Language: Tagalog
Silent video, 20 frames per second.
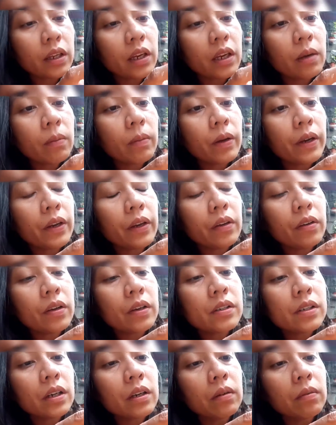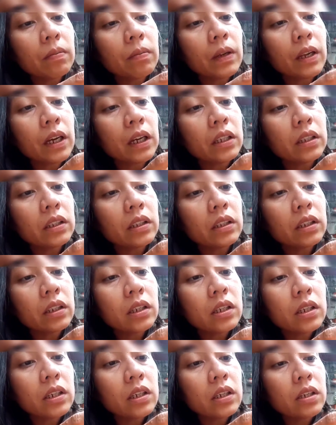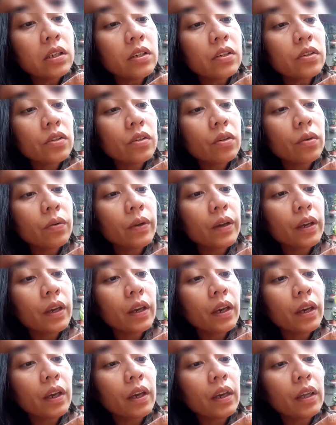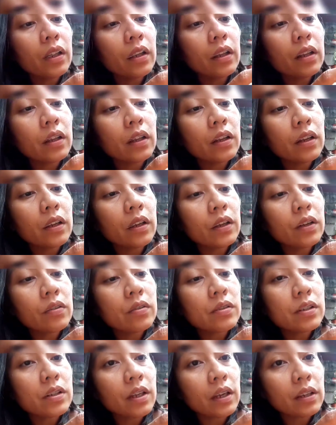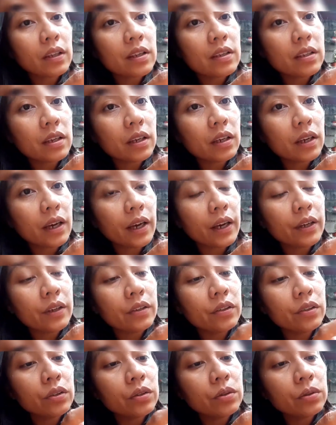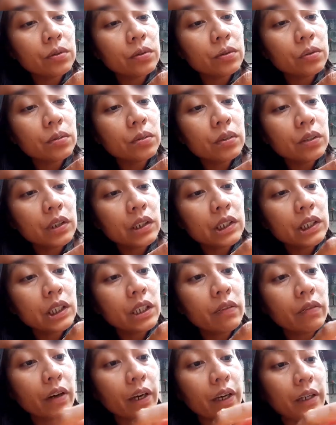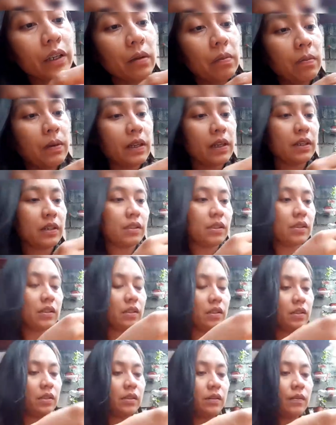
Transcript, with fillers: din naman yung isang plant. So, we can use that as a guide to divide the plants.